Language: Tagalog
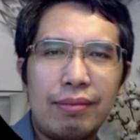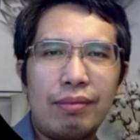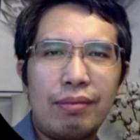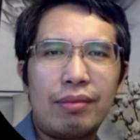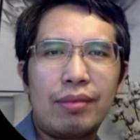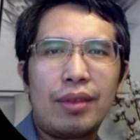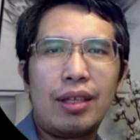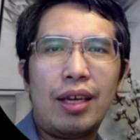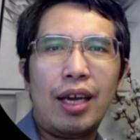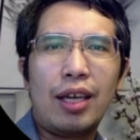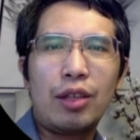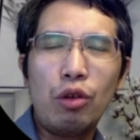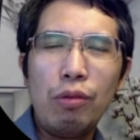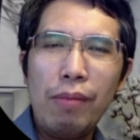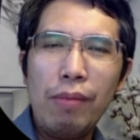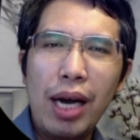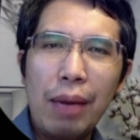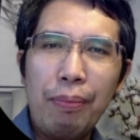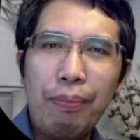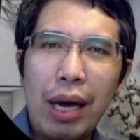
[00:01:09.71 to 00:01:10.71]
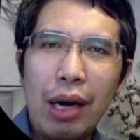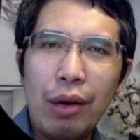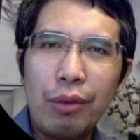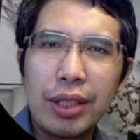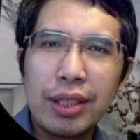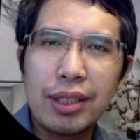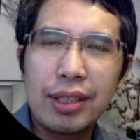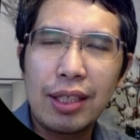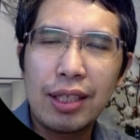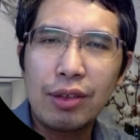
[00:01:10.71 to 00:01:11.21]
itong mga powers na
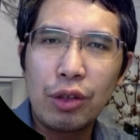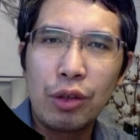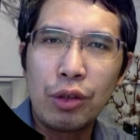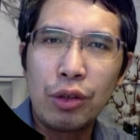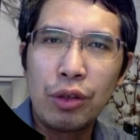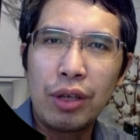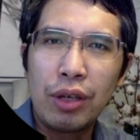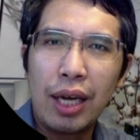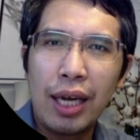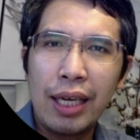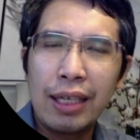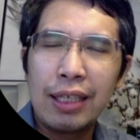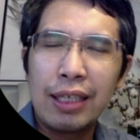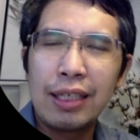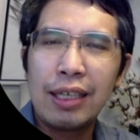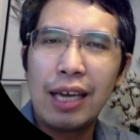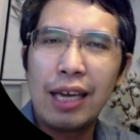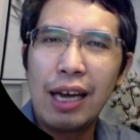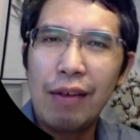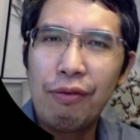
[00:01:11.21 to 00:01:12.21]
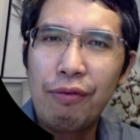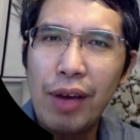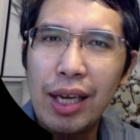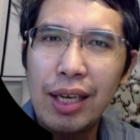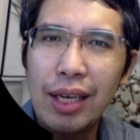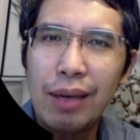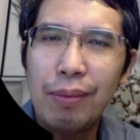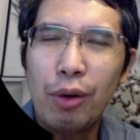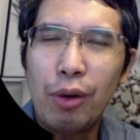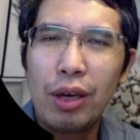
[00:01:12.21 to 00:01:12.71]
to ay
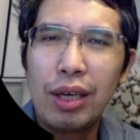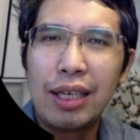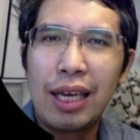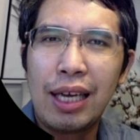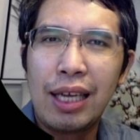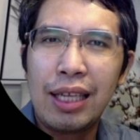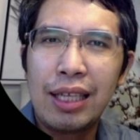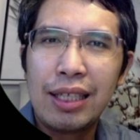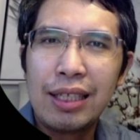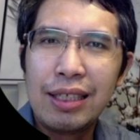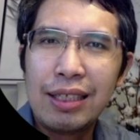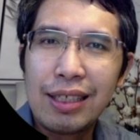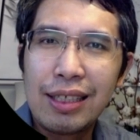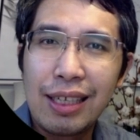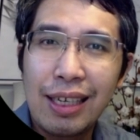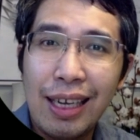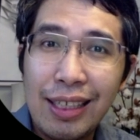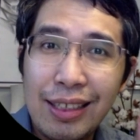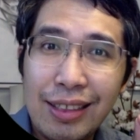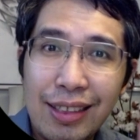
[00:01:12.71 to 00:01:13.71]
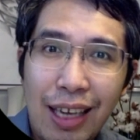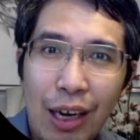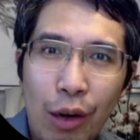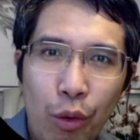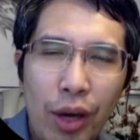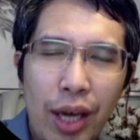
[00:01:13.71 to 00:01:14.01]
available na right away.